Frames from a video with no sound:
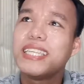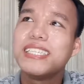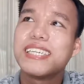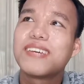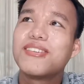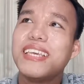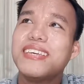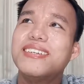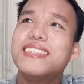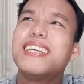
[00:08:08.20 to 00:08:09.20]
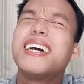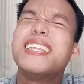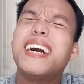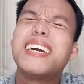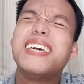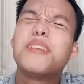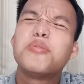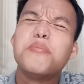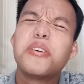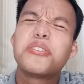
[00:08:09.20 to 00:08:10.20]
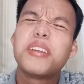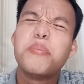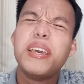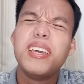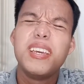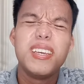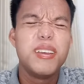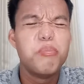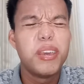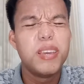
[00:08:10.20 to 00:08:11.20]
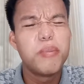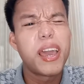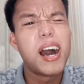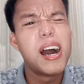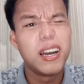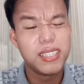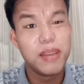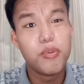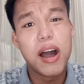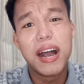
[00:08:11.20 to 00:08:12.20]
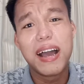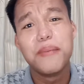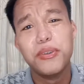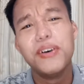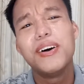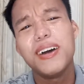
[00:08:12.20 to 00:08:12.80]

natin sasagutin yon? Tangina, ang hirap sumagot na may, may, may anghang sa bunganga mo.